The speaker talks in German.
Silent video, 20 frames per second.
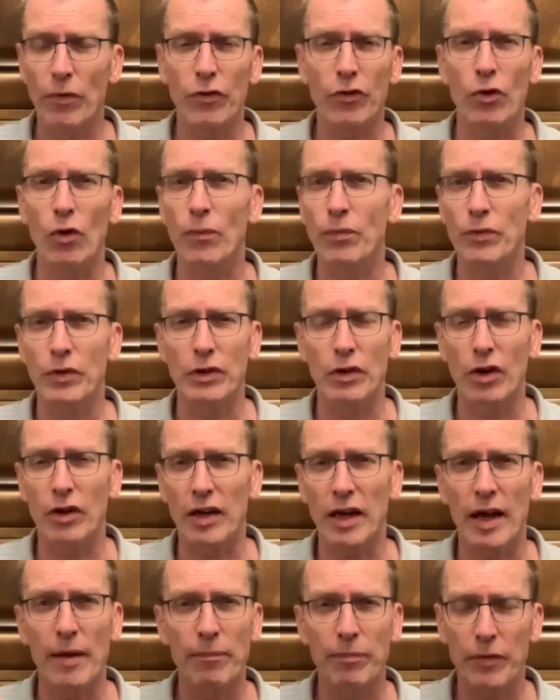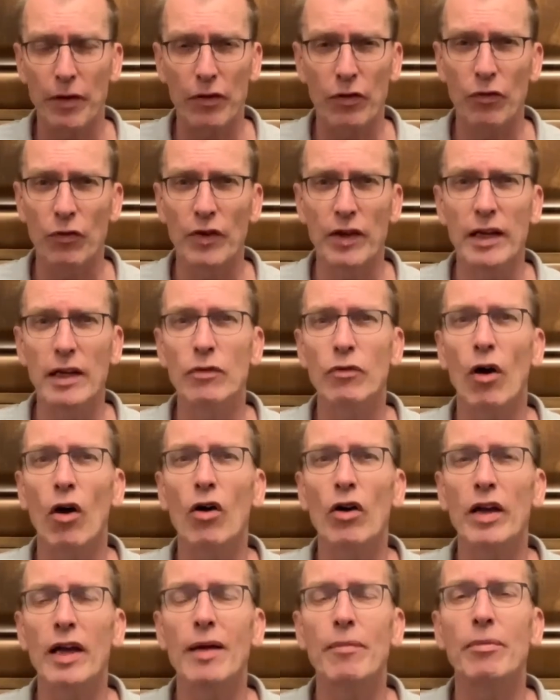sondern da gibt es
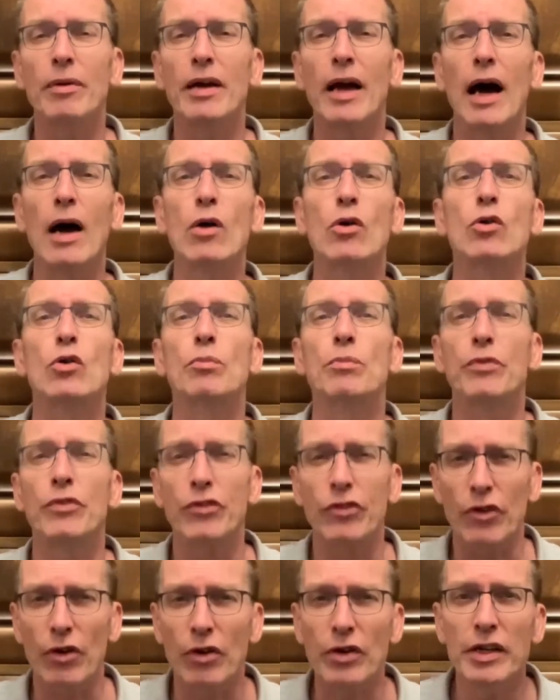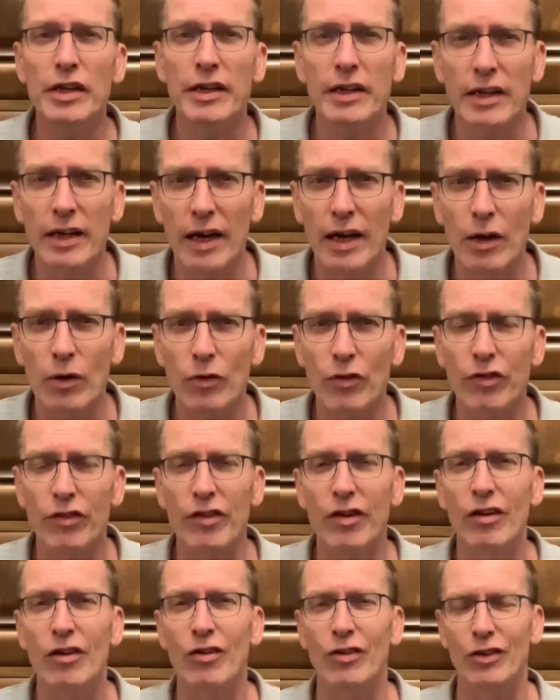vielfach eben auch um
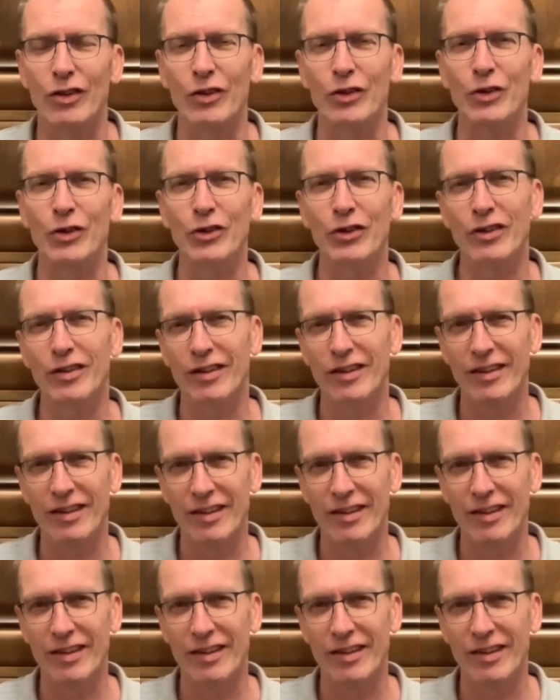Zeugenaussagen, oder?